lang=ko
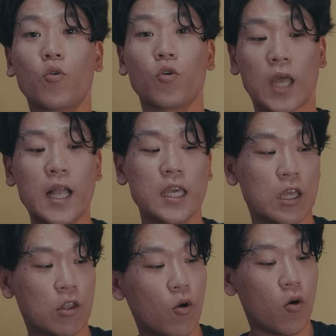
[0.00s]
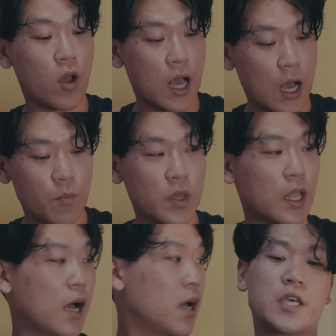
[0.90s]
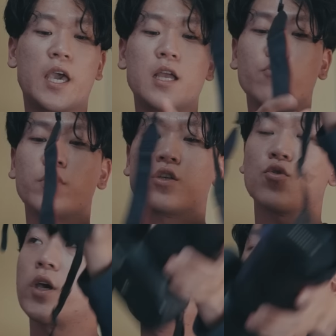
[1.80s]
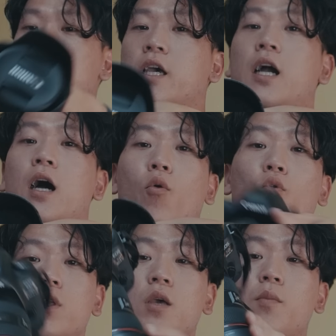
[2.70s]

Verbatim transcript: 넣고 다니기도 합니다. 제일 위쪽에는 제가 오 디